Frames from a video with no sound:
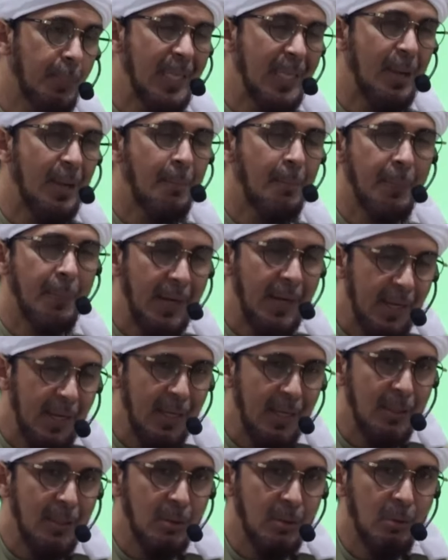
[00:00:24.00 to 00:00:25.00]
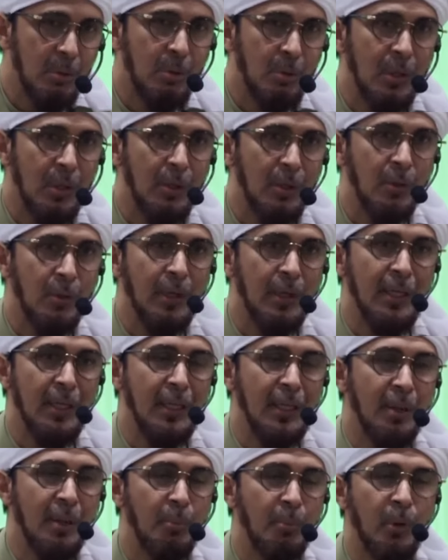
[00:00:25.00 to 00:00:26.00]
penyampaian
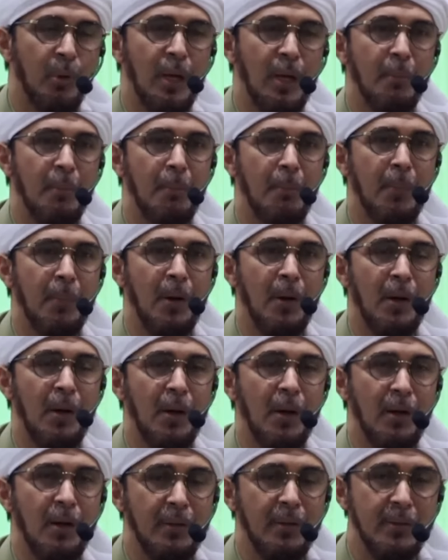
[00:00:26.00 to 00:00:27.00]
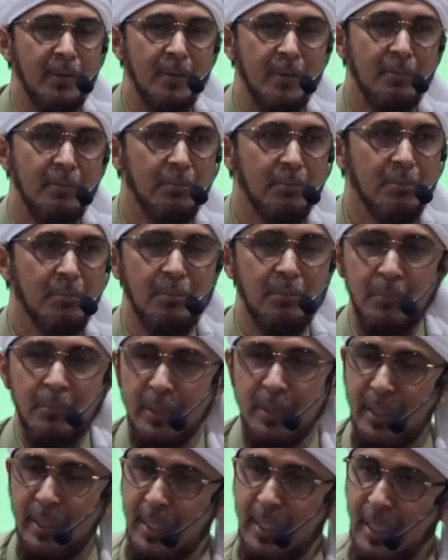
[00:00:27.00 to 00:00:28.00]
orang-orang yang boleh
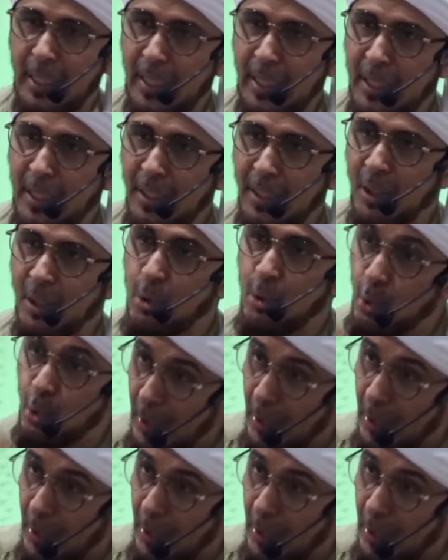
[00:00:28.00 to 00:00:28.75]
menjadikan kita